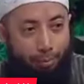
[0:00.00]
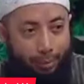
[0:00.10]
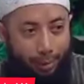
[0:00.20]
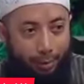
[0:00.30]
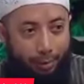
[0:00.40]

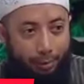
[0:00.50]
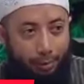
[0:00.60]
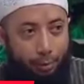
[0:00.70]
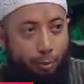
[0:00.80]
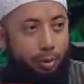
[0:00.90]
penyakit
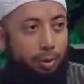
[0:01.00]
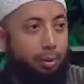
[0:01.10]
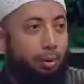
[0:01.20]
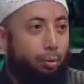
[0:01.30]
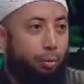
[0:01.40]
kecuali
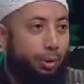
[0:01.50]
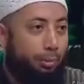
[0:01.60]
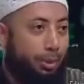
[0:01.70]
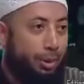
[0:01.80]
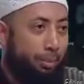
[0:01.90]
Allah turunkan
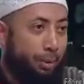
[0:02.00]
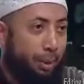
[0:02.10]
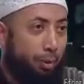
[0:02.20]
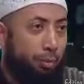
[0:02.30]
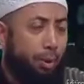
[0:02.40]

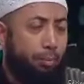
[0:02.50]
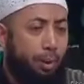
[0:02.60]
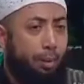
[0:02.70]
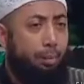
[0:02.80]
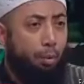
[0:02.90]
bersamanya obat
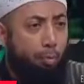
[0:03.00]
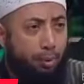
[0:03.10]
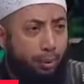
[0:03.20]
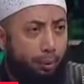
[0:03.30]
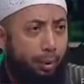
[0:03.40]
maka
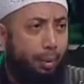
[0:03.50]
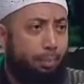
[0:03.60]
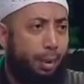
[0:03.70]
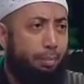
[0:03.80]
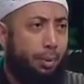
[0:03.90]
berobatlah wahai
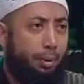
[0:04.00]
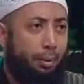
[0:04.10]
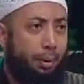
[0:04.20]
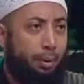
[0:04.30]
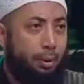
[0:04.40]
hamba-hamba
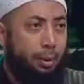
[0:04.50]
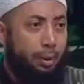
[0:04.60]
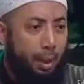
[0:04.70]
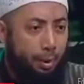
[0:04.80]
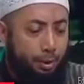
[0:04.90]
Allah hadis